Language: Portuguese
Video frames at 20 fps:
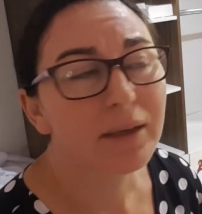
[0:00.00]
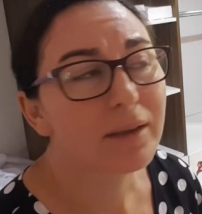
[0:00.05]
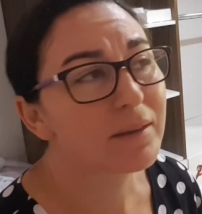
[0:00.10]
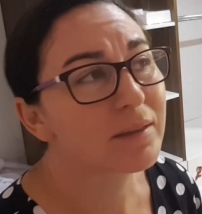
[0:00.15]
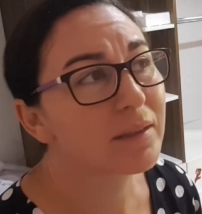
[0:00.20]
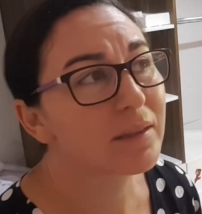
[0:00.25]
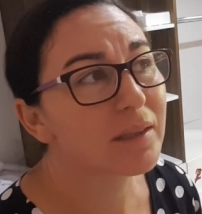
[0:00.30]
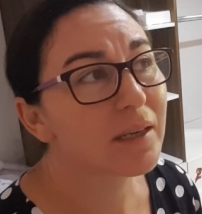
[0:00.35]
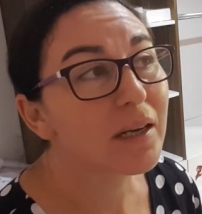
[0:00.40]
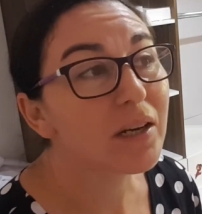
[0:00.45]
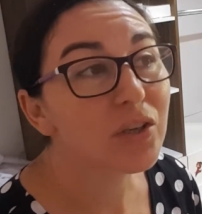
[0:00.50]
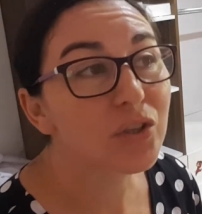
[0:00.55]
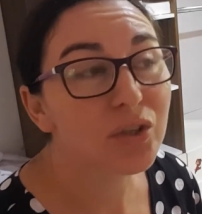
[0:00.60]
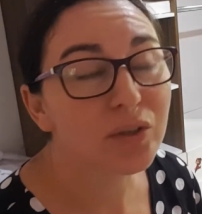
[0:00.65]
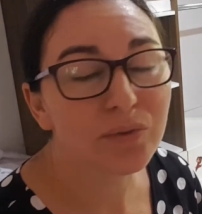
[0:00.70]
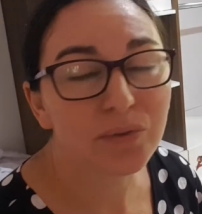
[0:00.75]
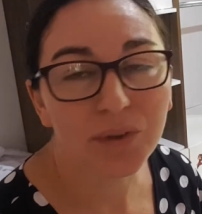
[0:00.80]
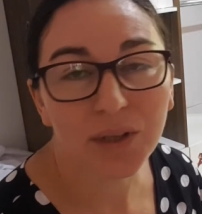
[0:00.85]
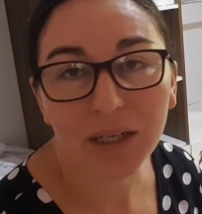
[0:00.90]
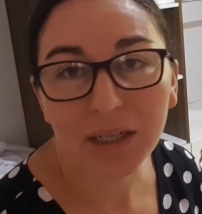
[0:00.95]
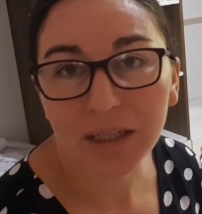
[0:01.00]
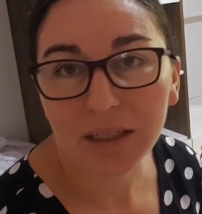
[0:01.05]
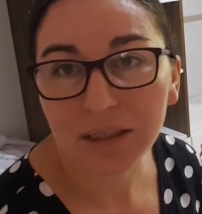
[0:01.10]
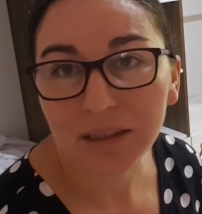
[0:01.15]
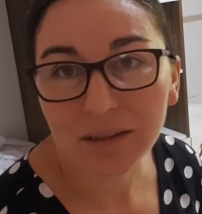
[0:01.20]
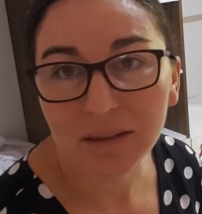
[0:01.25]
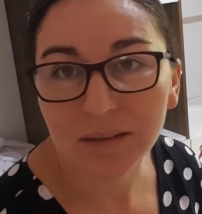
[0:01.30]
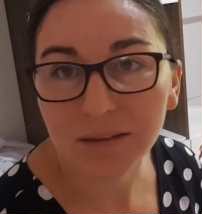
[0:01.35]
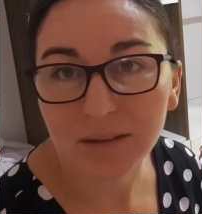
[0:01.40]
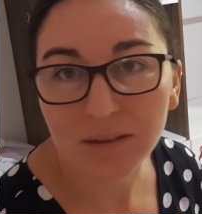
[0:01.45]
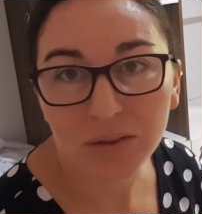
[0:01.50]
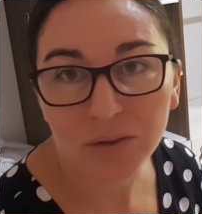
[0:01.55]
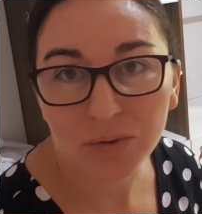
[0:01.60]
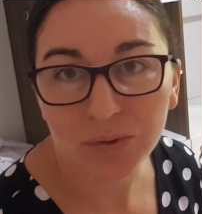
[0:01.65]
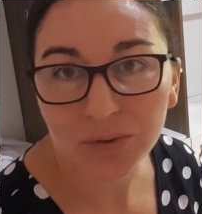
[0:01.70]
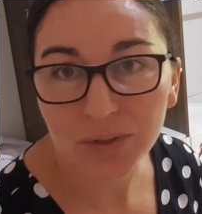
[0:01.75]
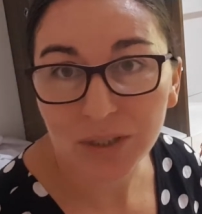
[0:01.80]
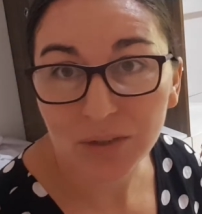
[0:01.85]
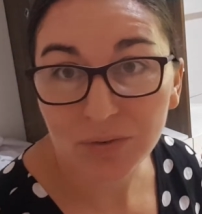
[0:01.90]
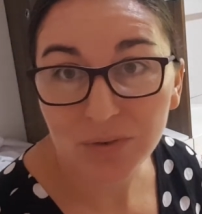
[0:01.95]
seja feliz com
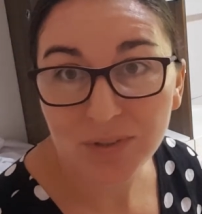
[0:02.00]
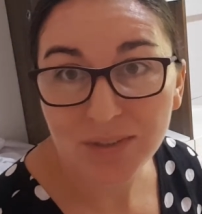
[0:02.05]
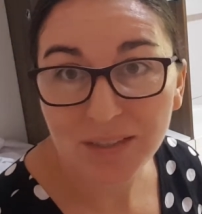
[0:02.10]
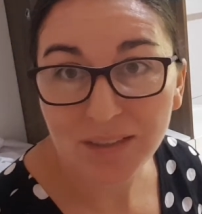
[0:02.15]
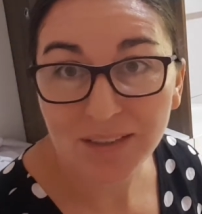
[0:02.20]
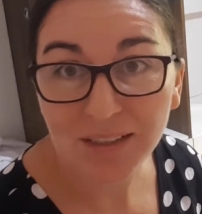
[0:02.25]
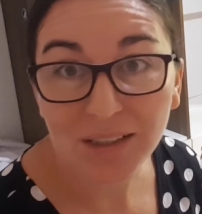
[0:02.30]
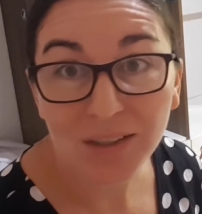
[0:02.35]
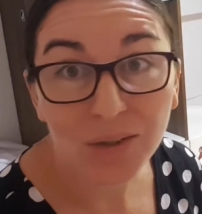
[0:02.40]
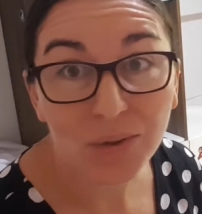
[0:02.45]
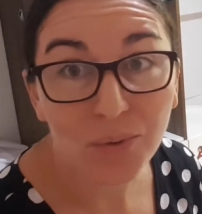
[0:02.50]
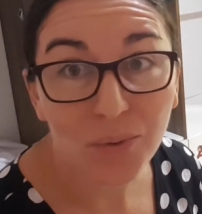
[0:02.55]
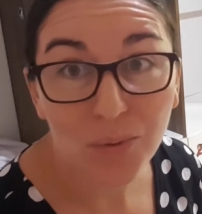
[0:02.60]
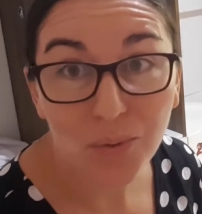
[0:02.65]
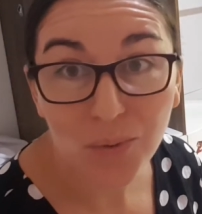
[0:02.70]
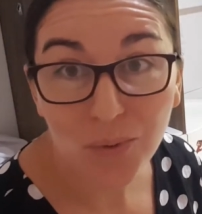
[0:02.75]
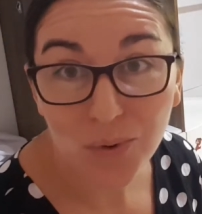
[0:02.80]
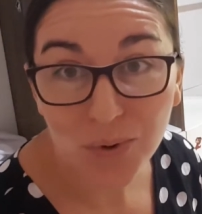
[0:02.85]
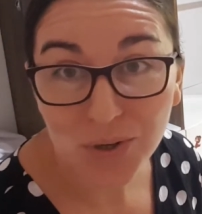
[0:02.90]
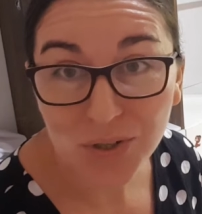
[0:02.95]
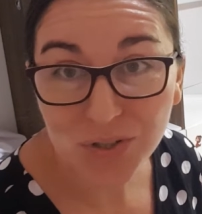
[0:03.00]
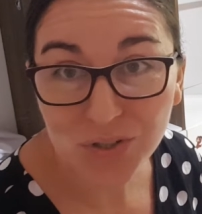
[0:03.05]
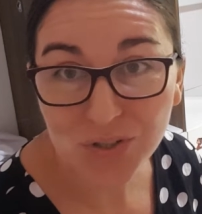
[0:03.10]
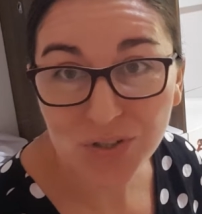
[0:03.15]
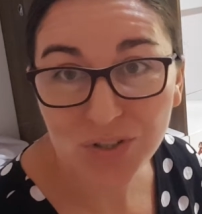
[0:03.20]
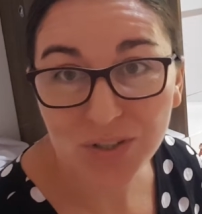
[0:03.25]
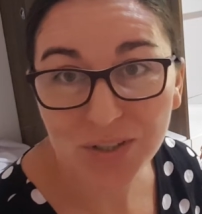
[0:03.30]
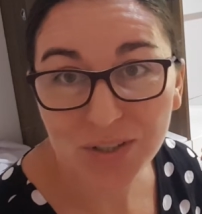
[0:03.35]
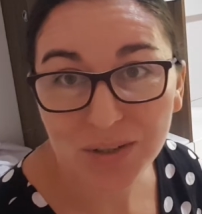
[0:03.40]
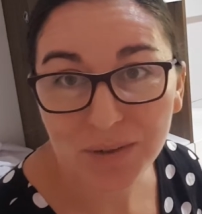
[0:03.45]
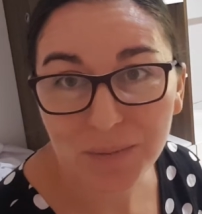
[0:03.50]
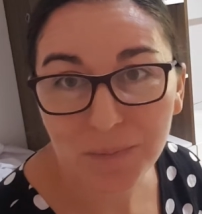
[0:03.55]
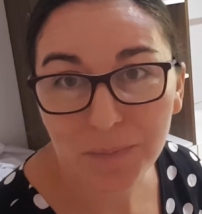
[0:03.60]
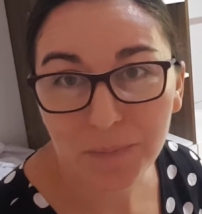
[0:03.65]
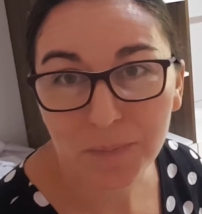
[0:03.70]
o que você tem hoje.